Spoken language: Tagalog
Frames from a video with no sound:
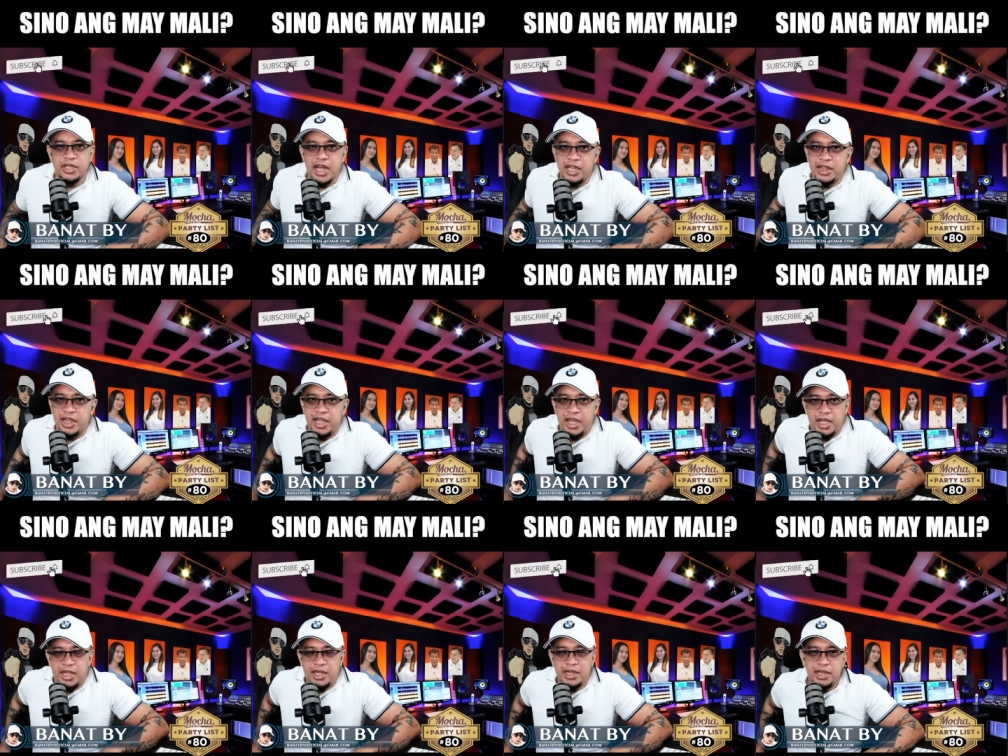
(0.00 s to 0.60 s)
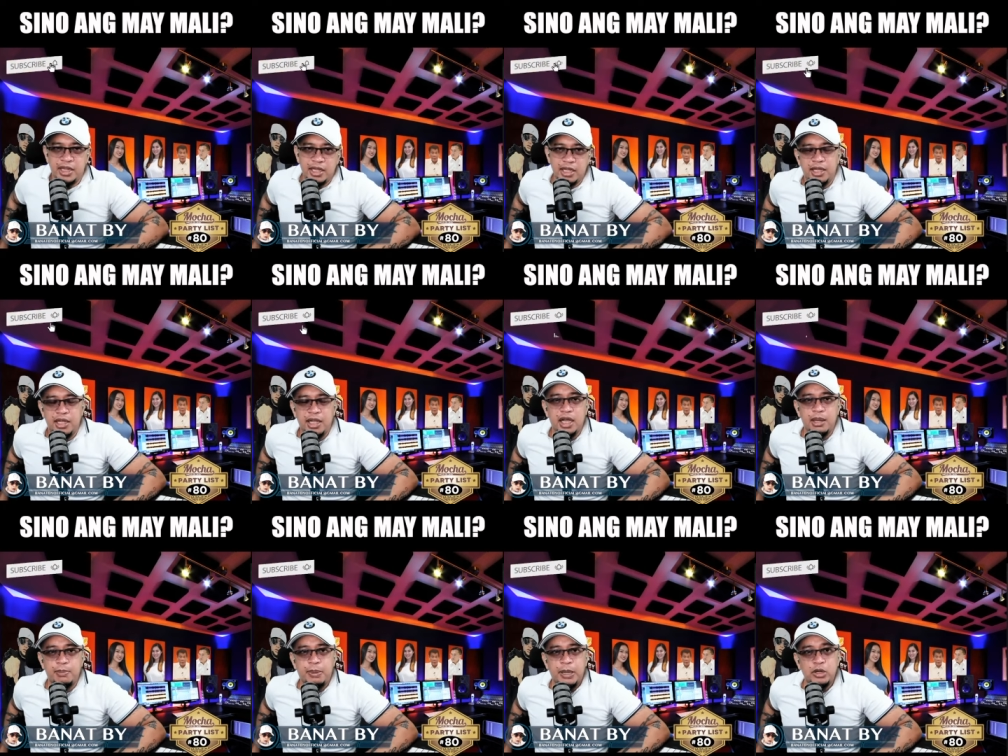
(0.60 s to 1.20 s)
natin
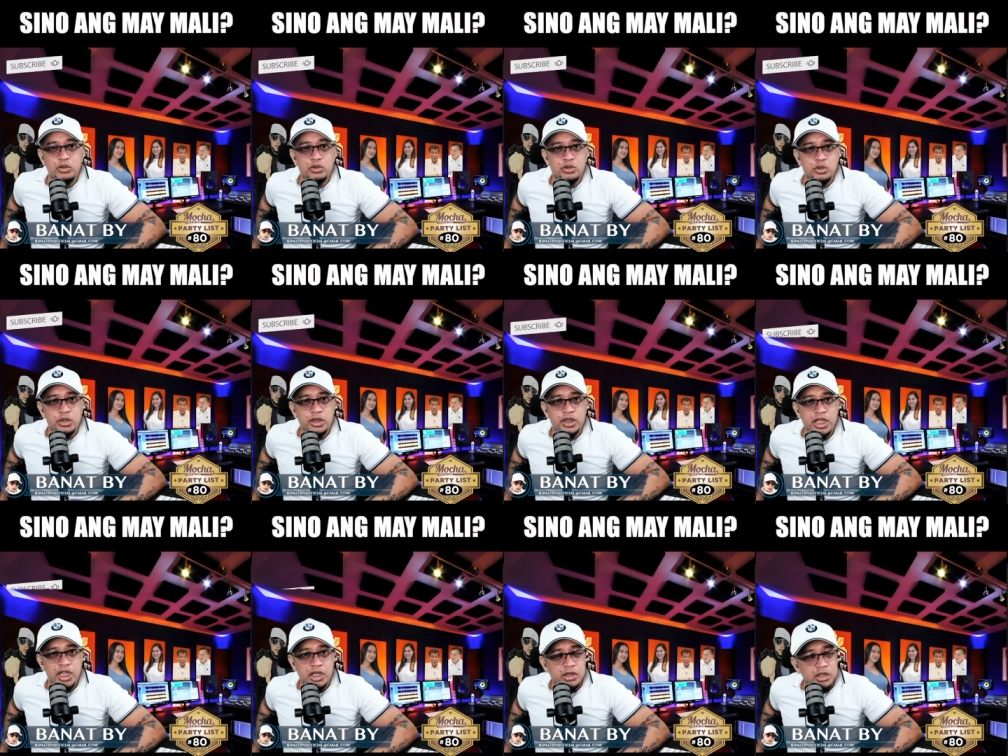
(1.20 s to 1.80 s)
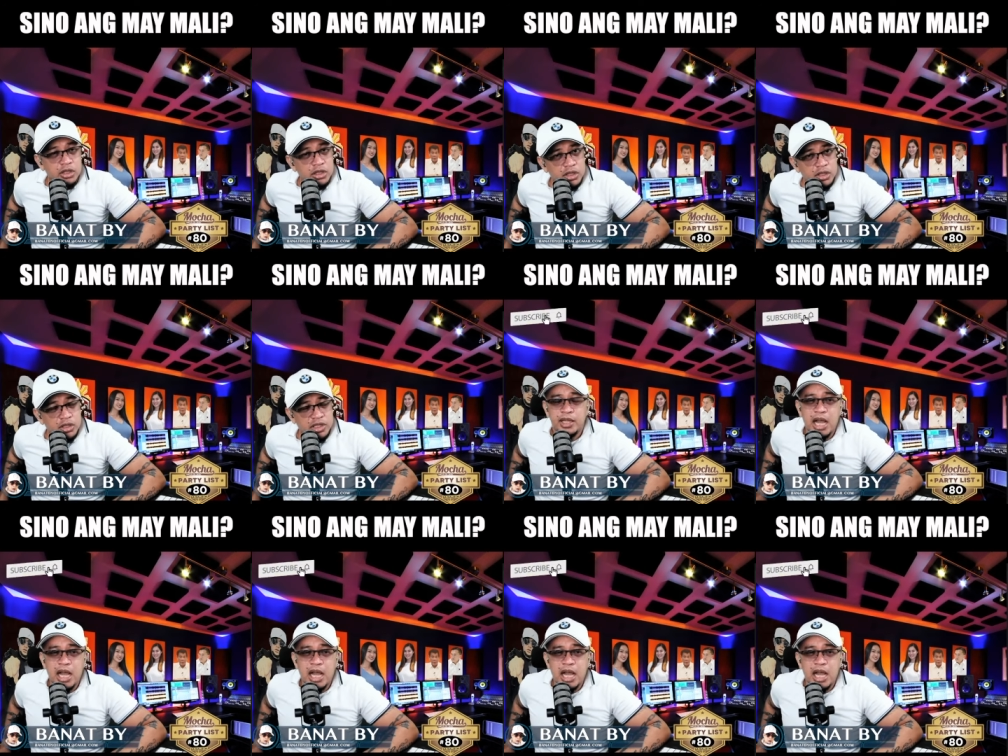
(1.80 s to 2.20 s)
na nagpalusot dito.